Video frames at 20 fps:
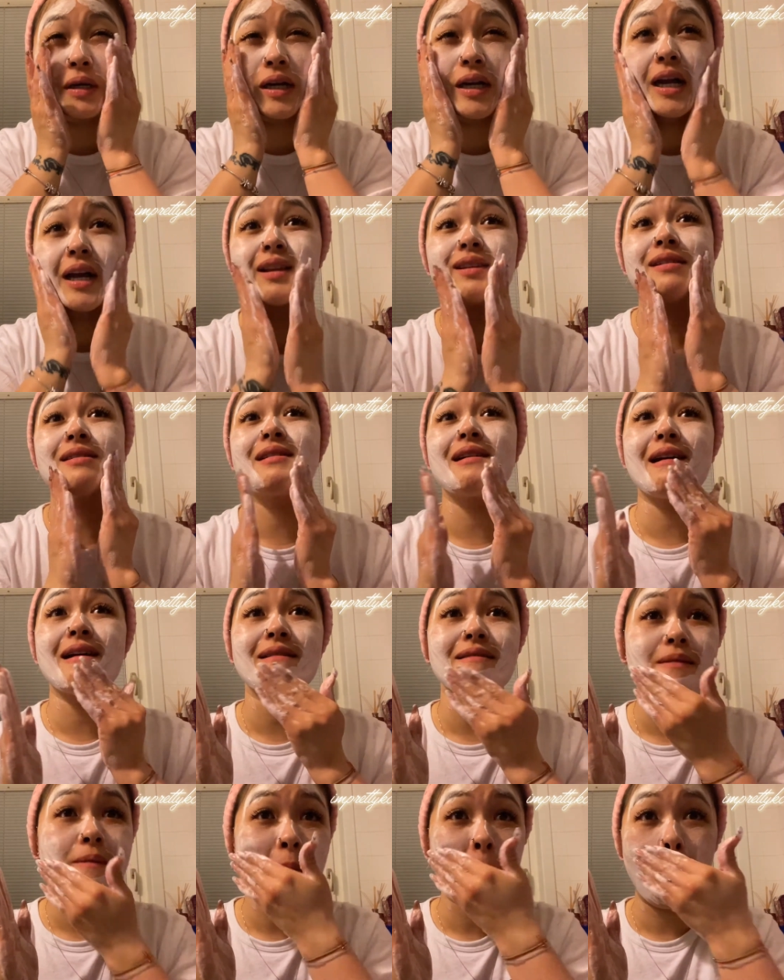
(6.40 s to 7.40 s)
natin ang
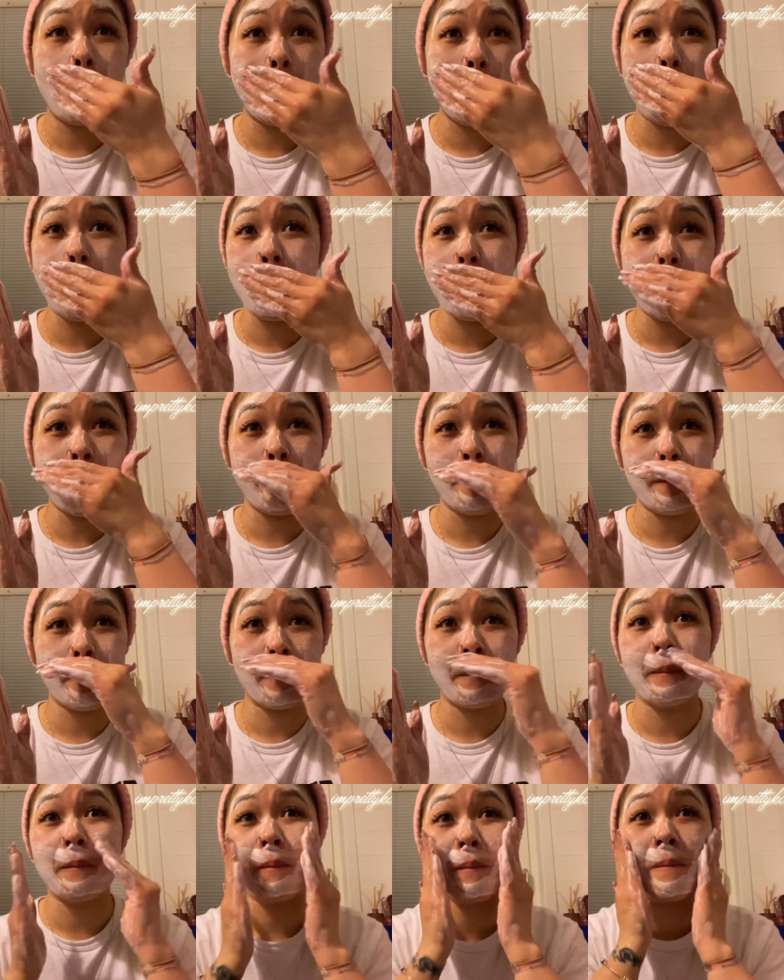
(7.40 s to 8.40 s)
ating buong
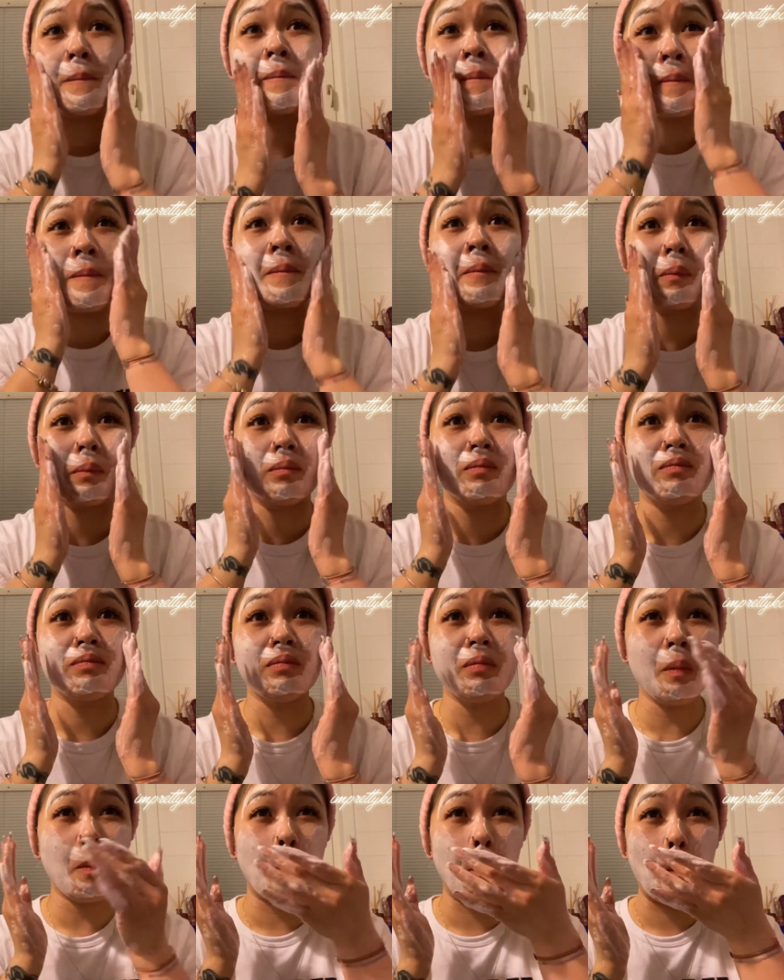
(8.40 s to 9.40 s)

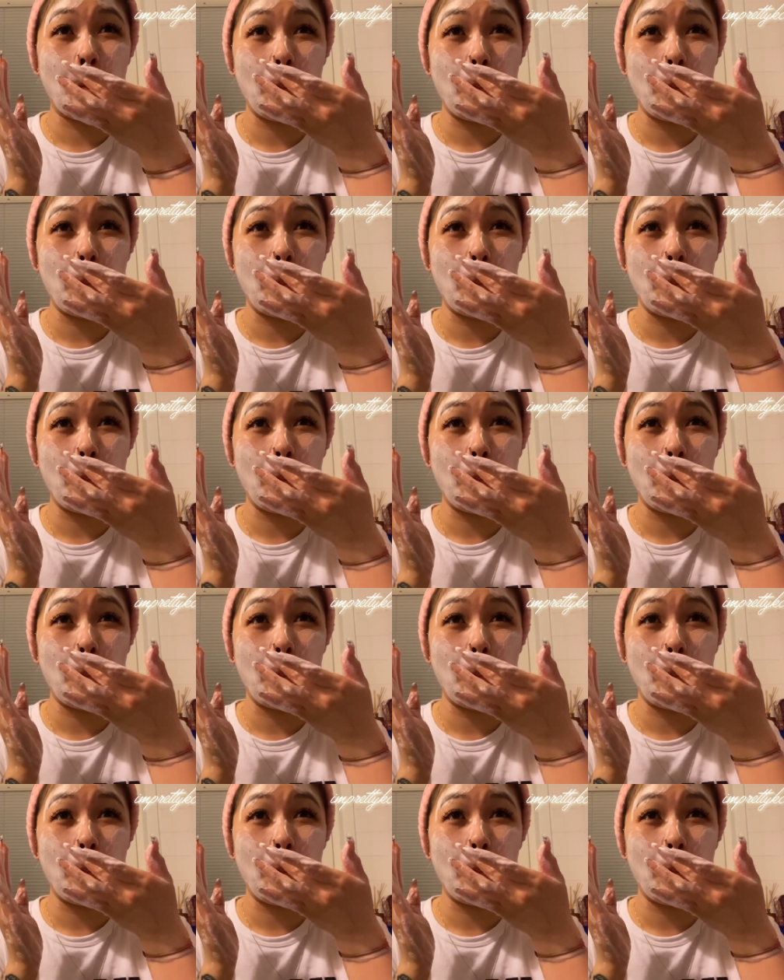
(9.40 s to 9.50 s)
hmm,